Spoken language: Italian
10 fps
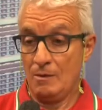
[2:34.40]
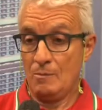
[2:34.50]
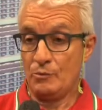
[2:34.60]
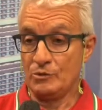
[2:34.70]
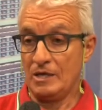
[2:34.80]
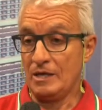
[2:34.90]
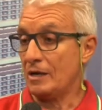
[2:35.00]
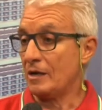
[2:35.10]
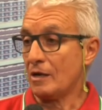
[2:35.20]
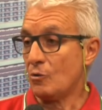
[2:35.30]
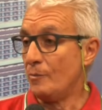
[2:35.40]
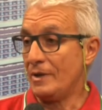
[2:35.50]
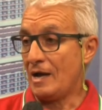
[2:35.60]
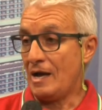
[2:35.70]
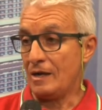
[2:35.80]
poter
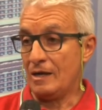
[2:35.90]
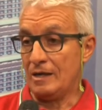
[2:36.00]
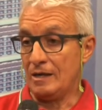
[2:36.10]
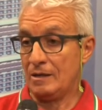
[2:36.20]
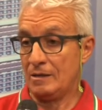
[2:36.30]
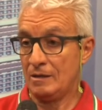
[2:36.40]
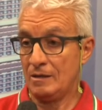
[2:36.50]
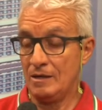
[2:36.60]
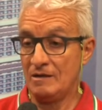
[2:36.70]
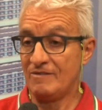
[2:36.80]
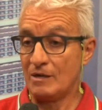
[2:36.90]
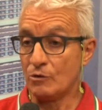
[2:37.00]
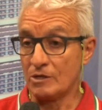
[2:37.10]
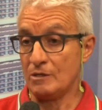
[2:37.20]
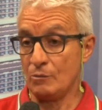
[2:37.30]
recuperare il
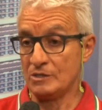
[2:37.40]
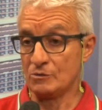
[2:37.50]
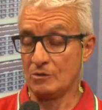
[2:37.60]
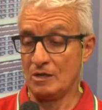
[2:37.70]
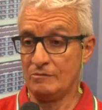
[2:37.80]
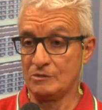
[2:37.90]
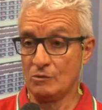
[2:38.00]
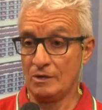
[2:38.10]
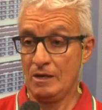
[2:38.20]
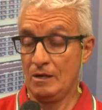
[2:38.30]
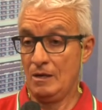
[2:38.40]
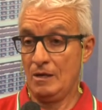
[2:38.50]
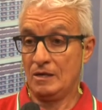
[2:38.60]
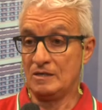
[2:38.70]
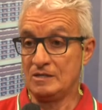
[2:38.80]
valore di questo televisore
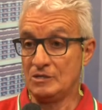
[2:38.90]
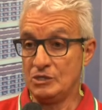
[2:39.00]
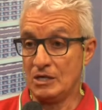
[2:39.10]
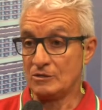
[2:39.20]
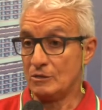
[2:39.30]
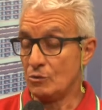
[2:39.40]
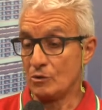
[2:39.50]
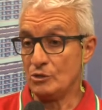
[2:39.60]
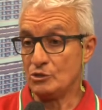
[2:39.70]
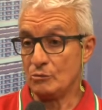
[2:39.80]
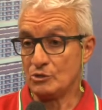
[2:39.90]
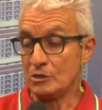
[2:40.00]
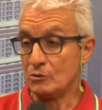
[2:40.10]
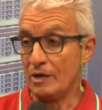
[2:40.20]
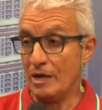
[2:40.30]
che si aggira intorno ai
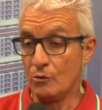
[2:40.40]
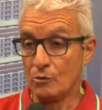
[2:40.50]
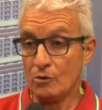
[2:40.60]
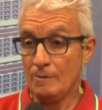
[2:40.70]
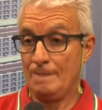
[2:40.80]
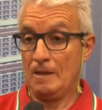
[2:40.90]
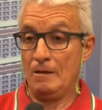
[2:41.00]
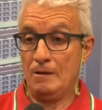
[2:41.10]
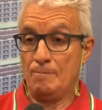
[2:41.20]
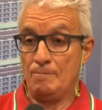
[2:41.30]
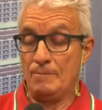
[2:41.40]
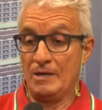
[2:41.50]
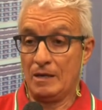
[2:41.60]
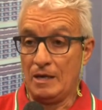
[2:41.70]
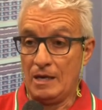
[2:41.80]
500 euro
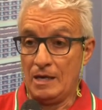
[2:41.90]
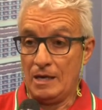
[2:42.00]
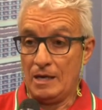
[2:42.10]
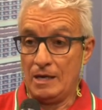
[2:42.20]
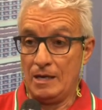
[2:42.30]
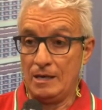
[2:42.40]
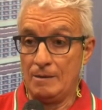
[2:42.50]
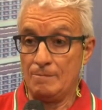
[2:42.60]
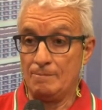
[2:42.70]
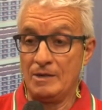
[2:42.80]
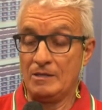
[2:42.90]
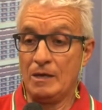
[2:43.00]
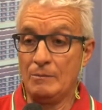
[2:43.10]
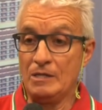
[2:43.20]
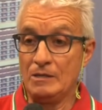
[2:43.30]
perché
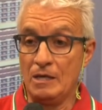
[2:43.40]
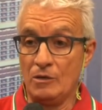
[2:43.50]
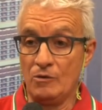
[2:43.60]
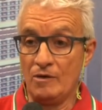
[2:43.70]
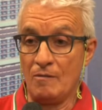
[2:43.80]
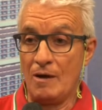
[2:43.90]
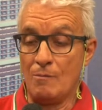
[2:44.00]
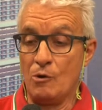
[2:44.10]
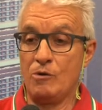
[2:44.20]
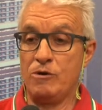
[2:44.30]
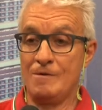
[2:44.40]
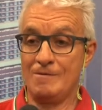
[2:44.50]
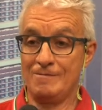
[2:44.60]
praticamente noi avevamo